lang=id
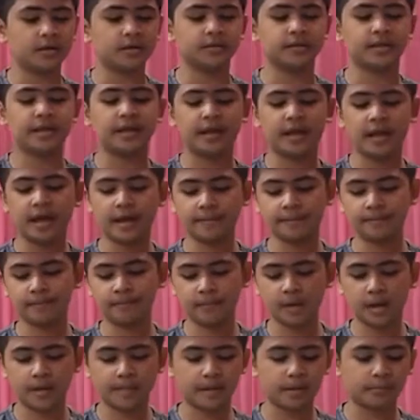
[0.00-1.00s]

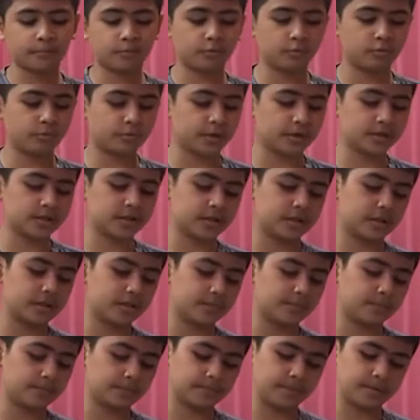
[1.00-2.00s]
TM80 ya saya
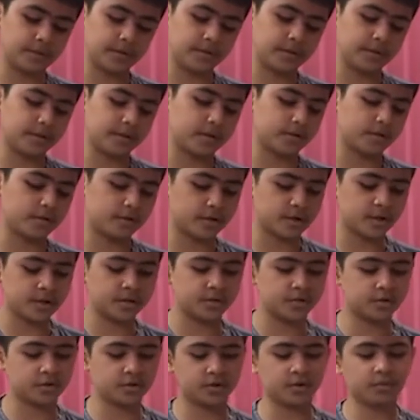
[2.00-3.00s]
belinya
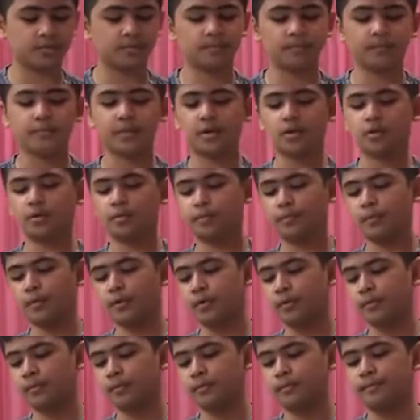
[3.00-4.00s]
kondensor
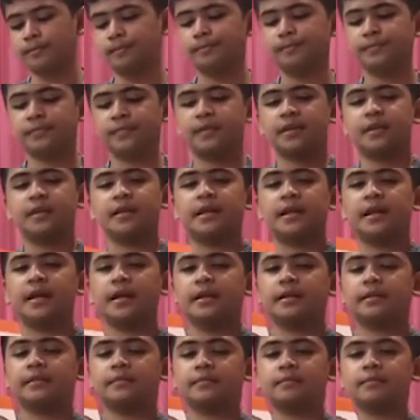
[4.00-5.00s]
mikrofon ini
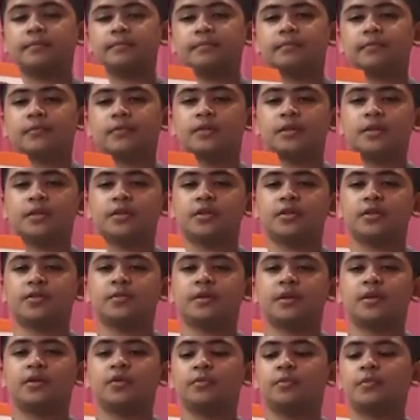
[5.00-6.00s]
ya kondensor
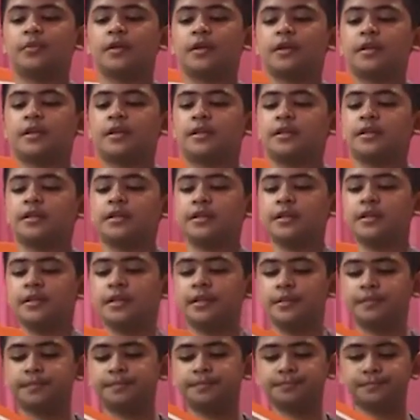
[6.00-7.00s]
mikrofon ada di
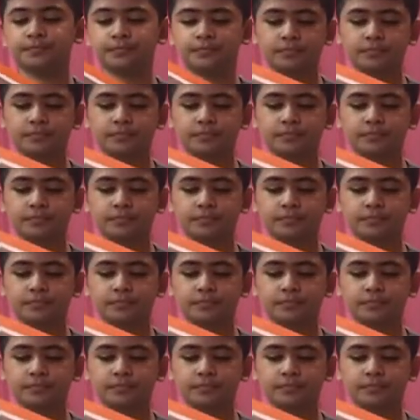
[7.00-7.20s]
sini